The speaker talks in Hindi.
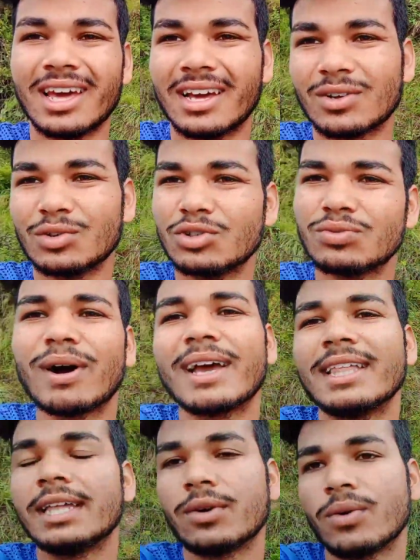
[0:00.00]
ना कुछ
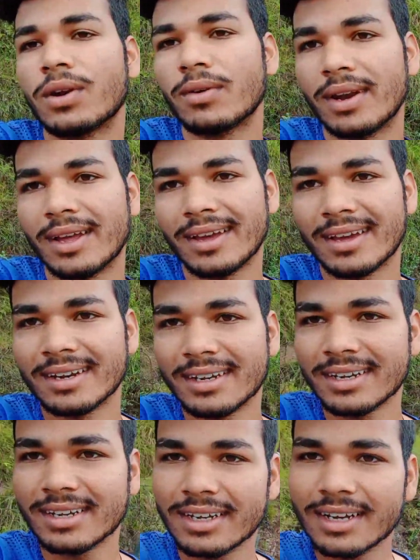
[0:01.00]
फ़ायदा नहीं होने वाला यार
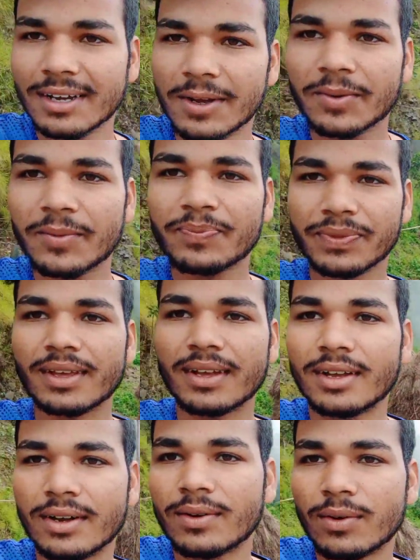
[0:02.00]

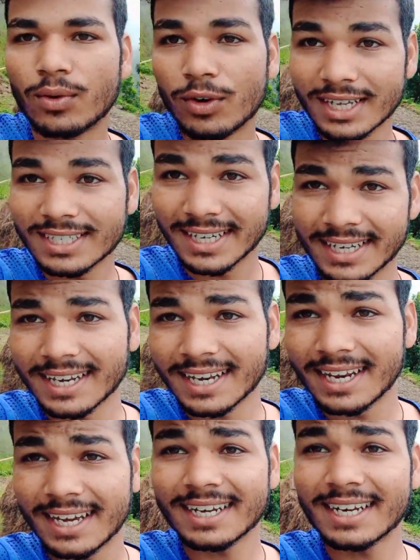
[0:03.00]
होना चाहिए ना
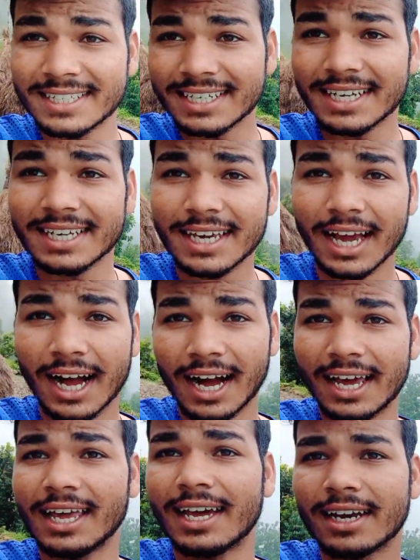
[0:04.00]
लगना चाहिए कि
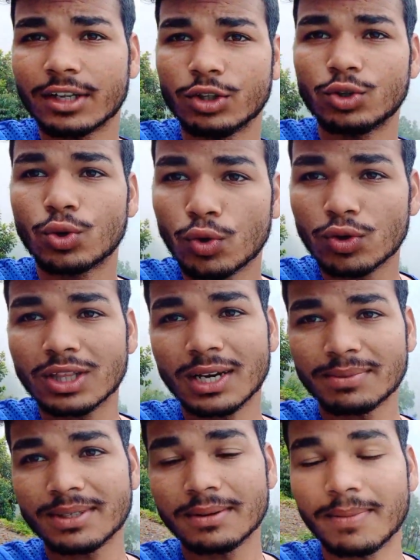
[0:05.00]
हाँ यार दोनों
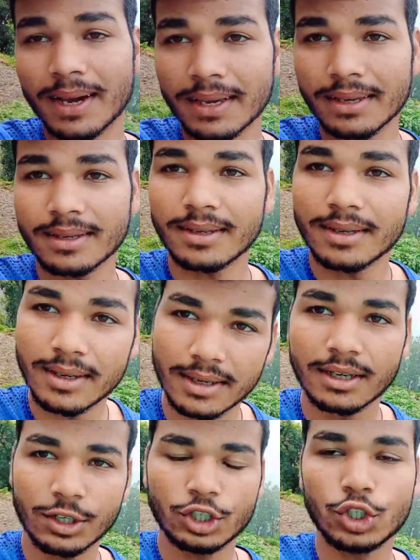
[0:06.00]
तरफ से भाई
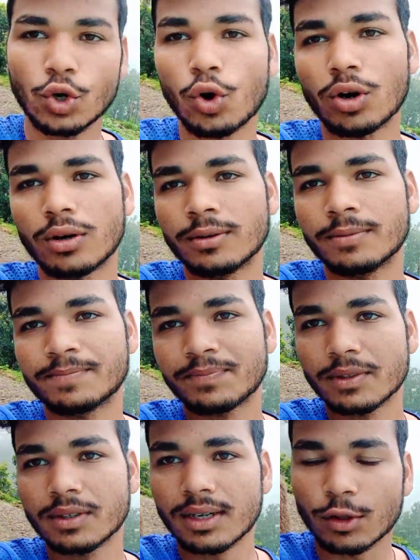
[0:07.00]
स्ट्रोंग
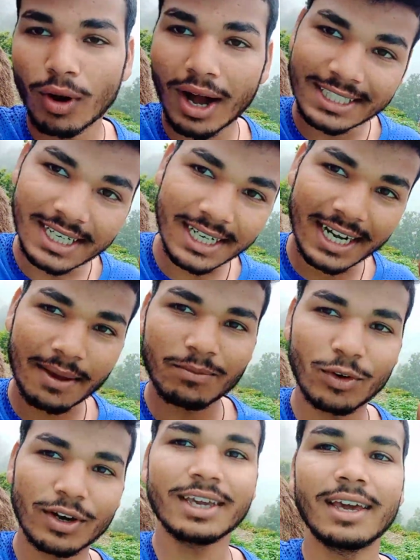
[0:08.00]
तो आज का टाइम
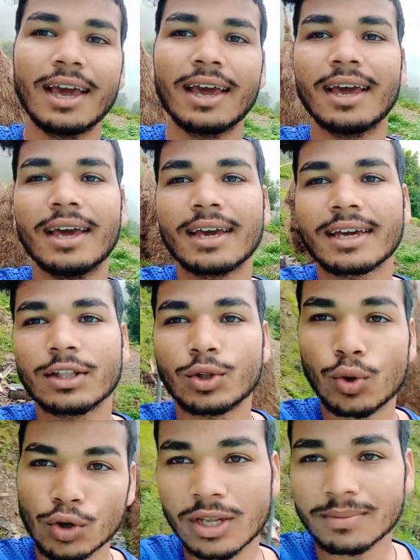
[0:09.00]
वही है कि
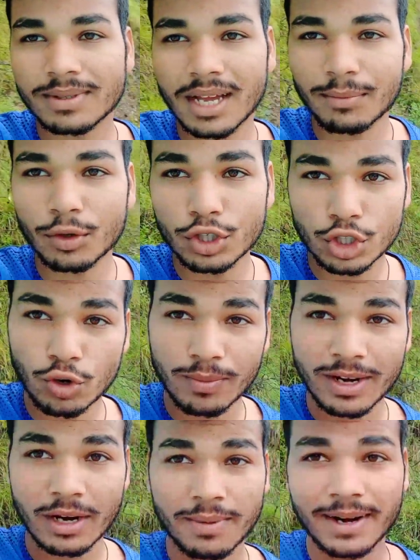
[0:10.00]
दोनों तरफ से आपको स्ट्रॉन्ग
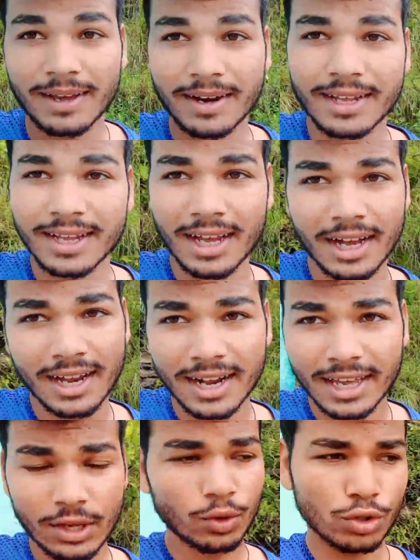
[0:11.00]
बनना पड़ेगा ठीक है अगर
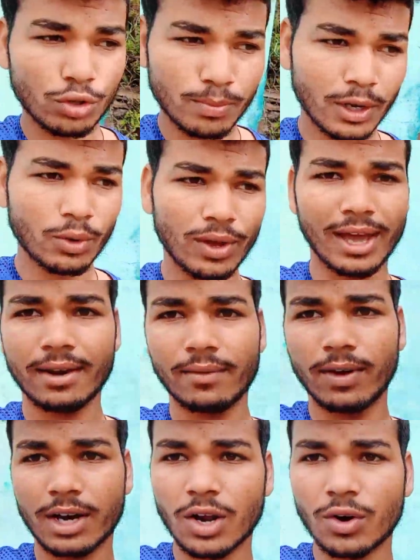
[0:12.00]
नहीं हो तो बनो यार
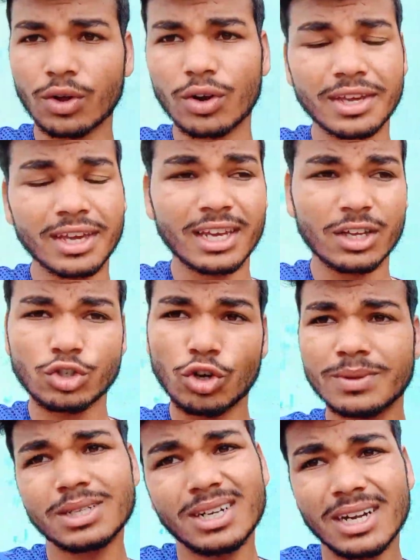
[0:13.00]
वर्कआउट करो ये नहीं कि
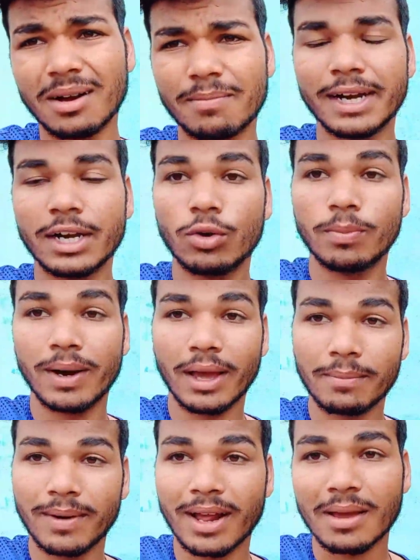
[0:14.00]
चौबीस घंटे आप बैठे हो
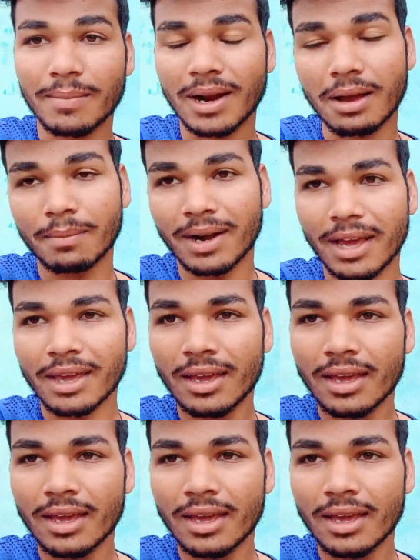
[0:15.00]
पढ़ाई पढ़ाई पढ़ाई पढ़े